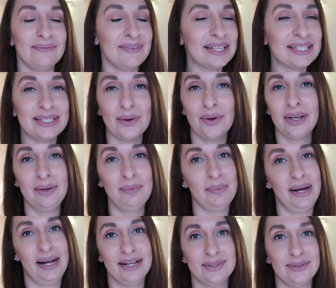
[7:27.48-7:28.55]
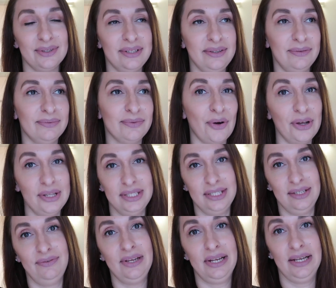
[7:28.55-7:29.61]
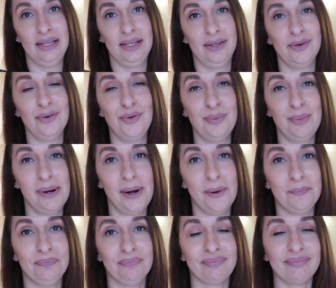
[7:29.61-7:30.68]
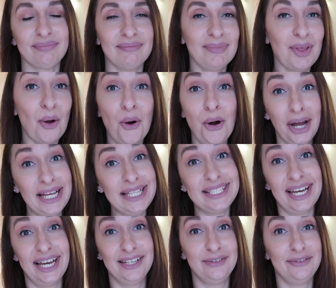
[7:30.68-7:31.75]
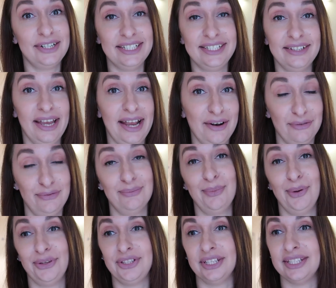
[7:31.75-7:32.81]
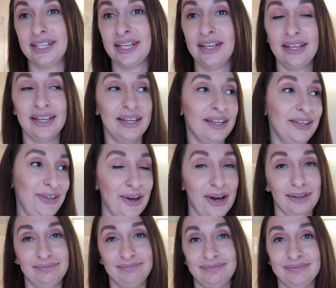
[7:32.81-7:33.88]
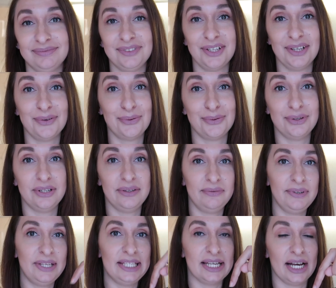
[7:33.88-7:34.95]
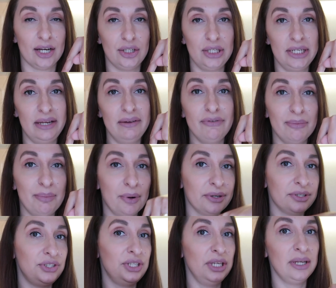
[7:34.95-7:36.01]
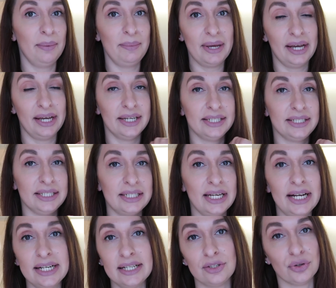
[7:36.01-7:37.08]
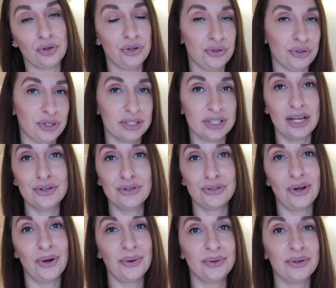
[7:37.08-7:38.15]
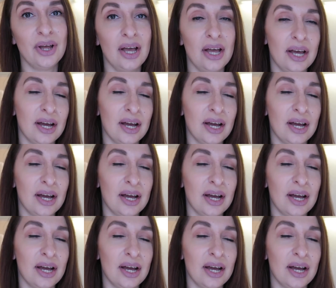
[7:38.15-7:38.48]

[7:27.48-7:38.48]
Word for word: was auch immer. Also die freuen sich wirklich über eure Zeit, falls ihr helfen möchtet. Ja, und wie gesagt, in der Infobox stehen da mehrere Details, da könnt ihr euch das anschauen,